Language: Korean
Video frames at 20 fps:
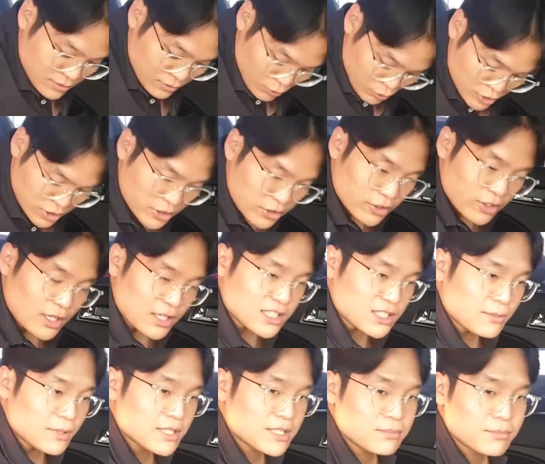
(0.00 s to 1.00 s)
뒷좌석에
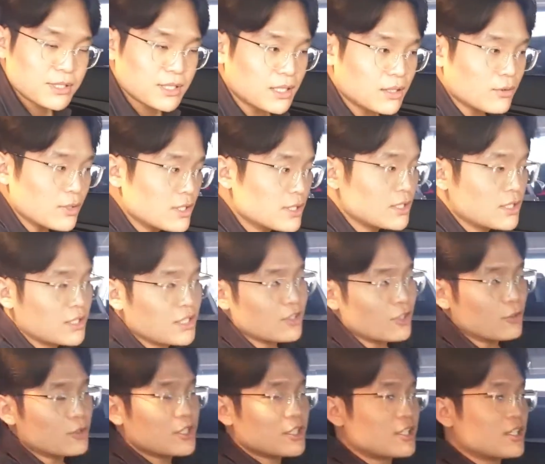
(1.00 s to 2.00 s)
앉아봤습니다. 굉장히
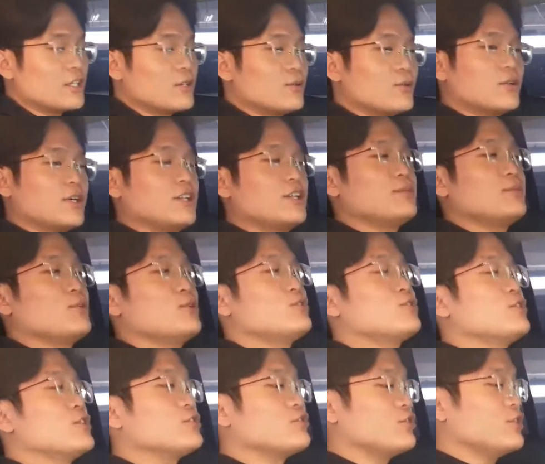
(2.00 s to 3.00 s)
널찍한 공간을
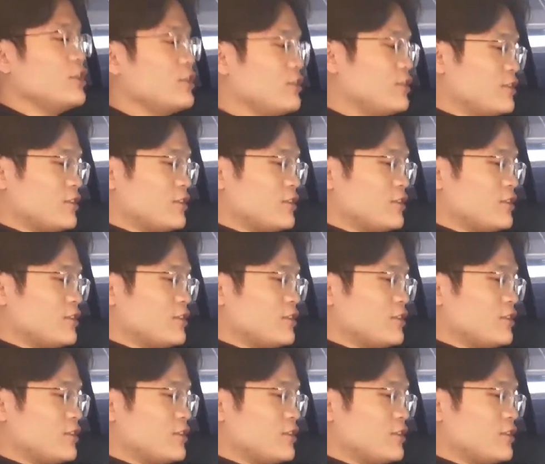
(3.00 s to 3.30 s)
보여주고 있고요.